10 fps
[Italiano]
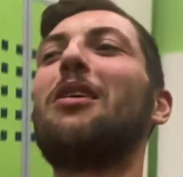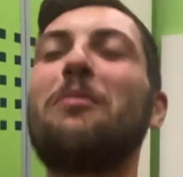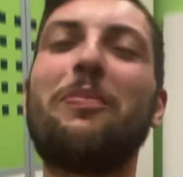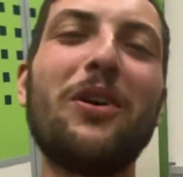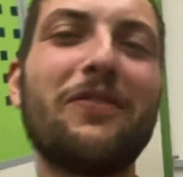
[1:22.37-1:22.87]

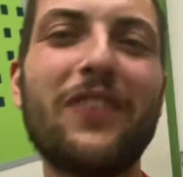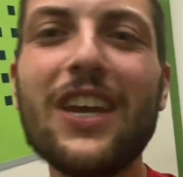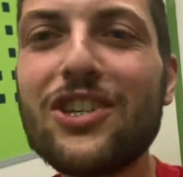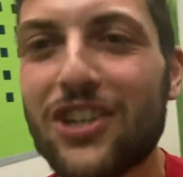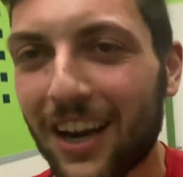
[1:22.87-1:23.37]
Poi
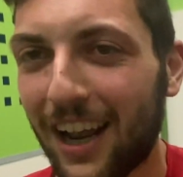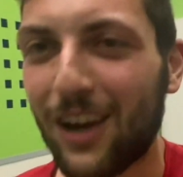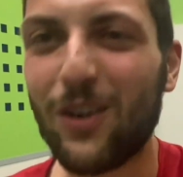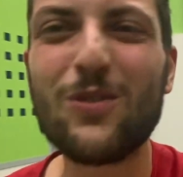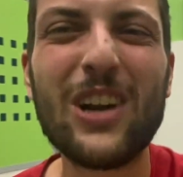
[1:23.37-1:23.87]
vincerla
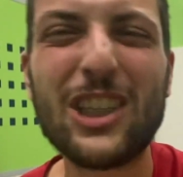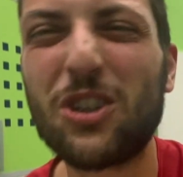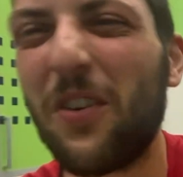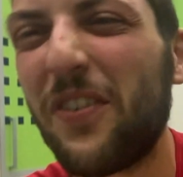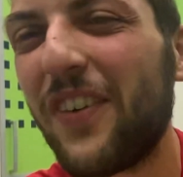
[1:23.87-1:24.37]
con una
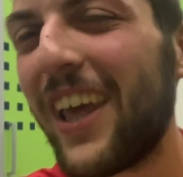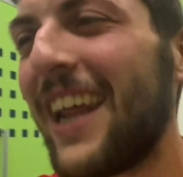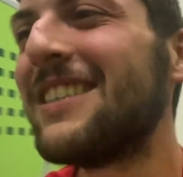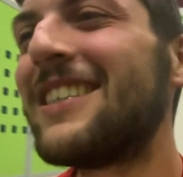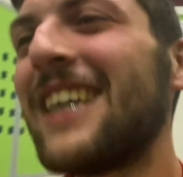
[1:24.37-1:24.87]

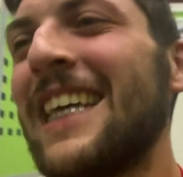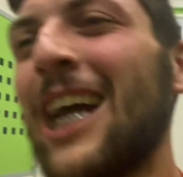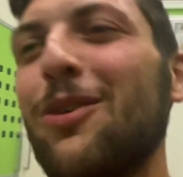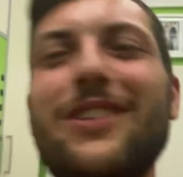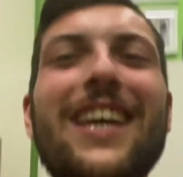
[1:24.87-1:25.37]
sofferenza
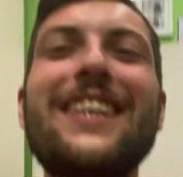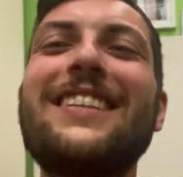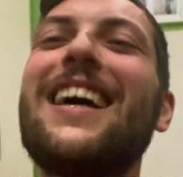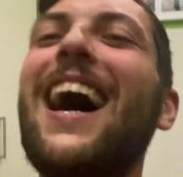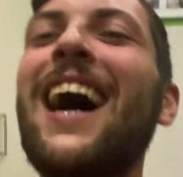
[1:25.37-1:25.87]

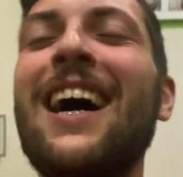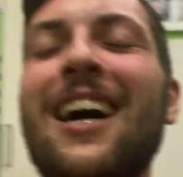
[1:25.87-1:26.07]
inaudita